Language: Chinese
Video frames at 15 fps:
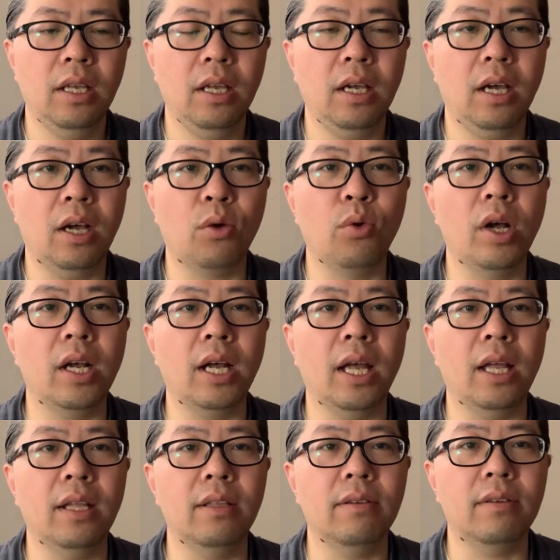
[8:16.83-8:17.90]
啊观
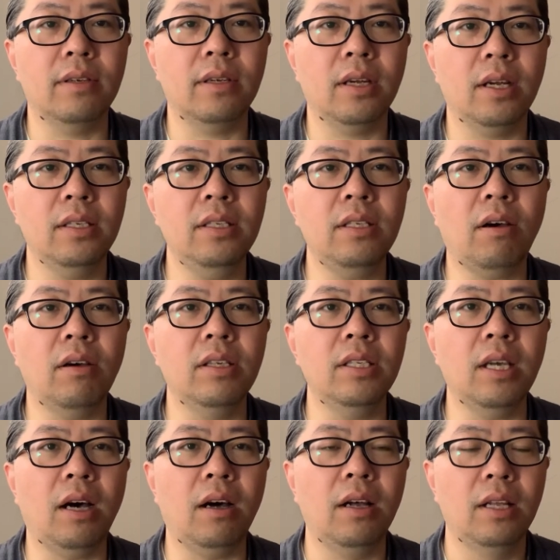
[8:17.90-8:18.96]
感，就是很小很
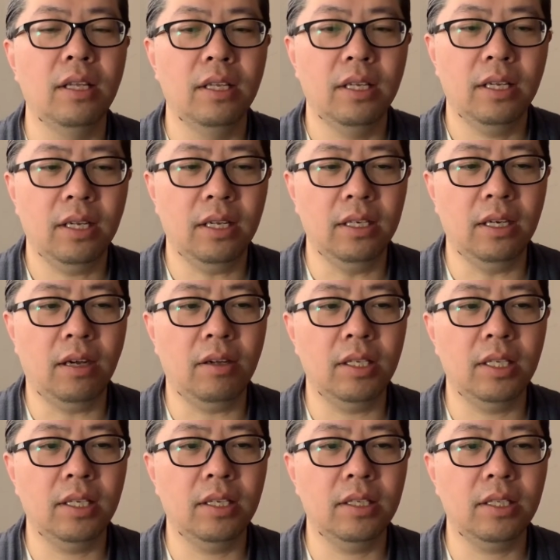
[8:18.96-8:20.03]
小啊。然后
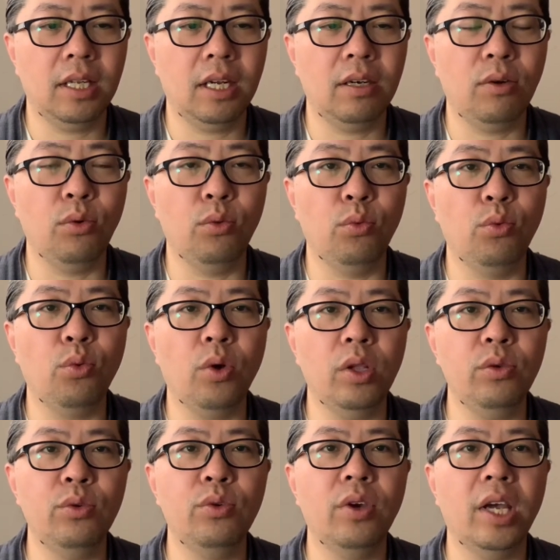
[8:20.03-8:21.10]
呢，但是五官
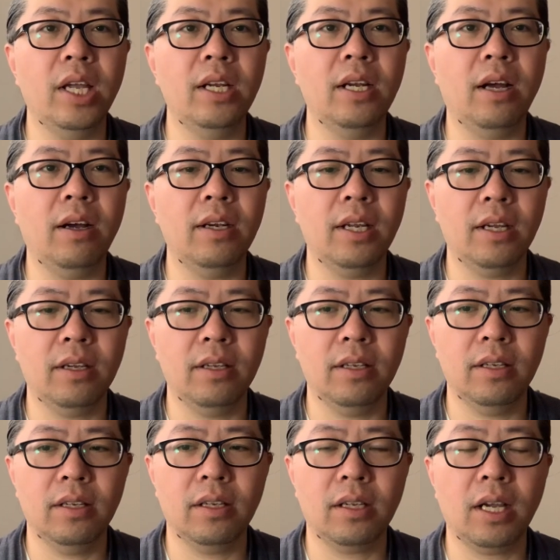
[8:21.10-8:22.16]
俱全，然后这
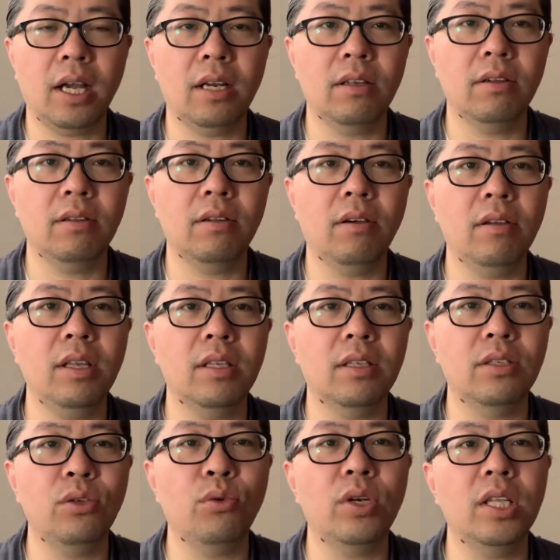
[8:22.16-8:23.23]
个看着就挺有意思，
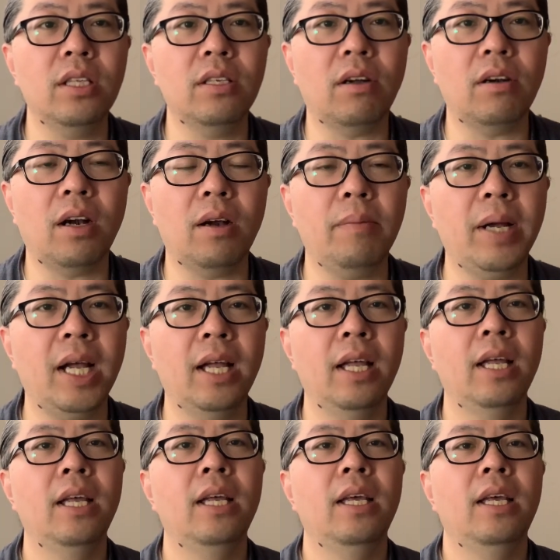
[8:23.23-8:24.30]
袖珍的小人儿吧。
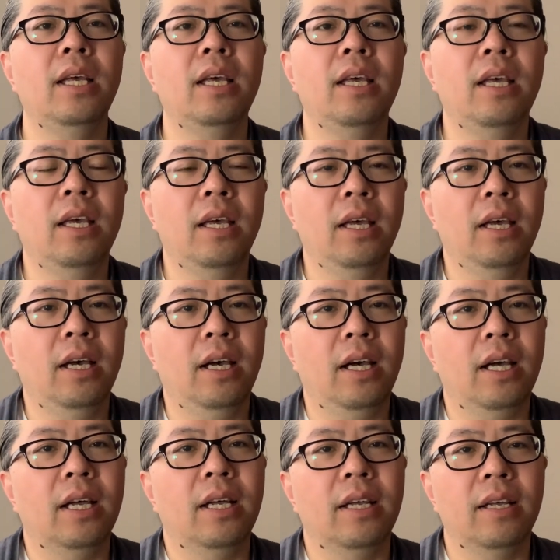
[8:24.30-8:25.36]

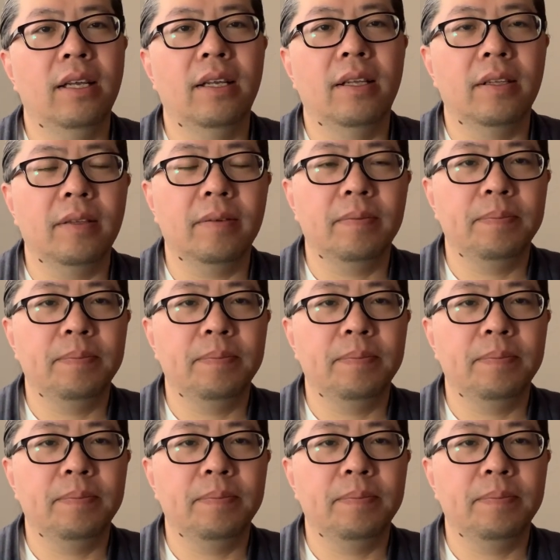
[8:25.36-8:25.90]
呃，